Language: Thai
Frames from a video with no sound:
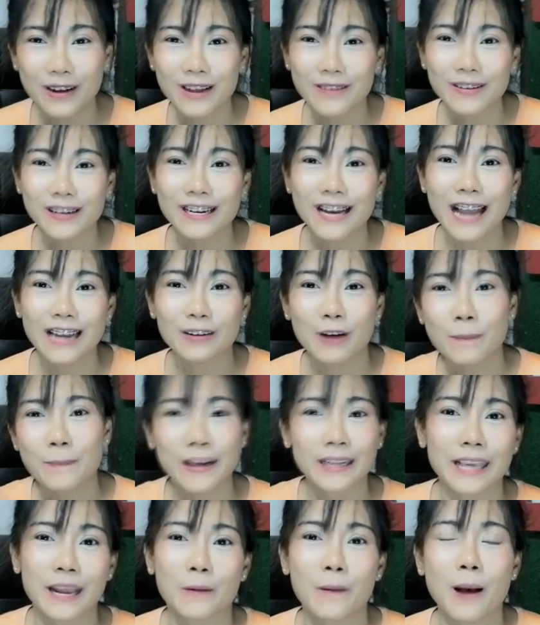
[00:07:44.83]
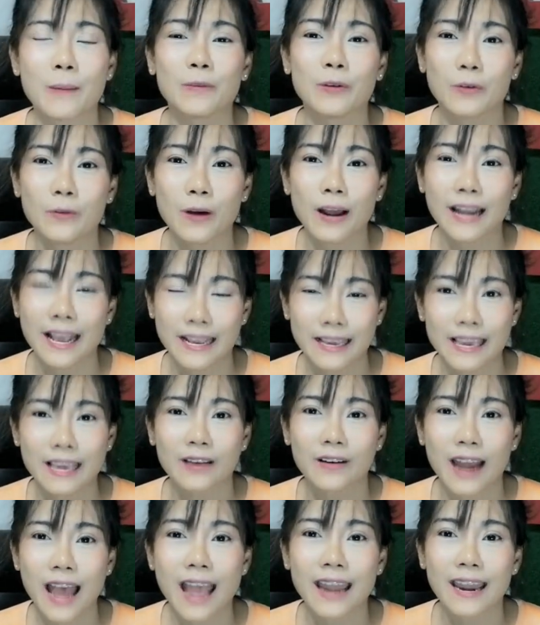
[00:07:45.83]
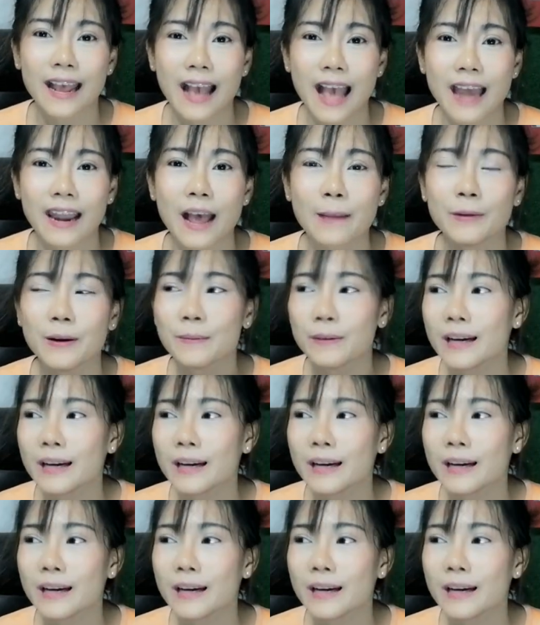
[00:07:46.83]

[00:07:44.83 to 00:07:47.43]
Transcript: เพื่อนๆ หรือว่าเป็นเก็บความรู้อะไรนี้ก็ได้นะคะ ถ้า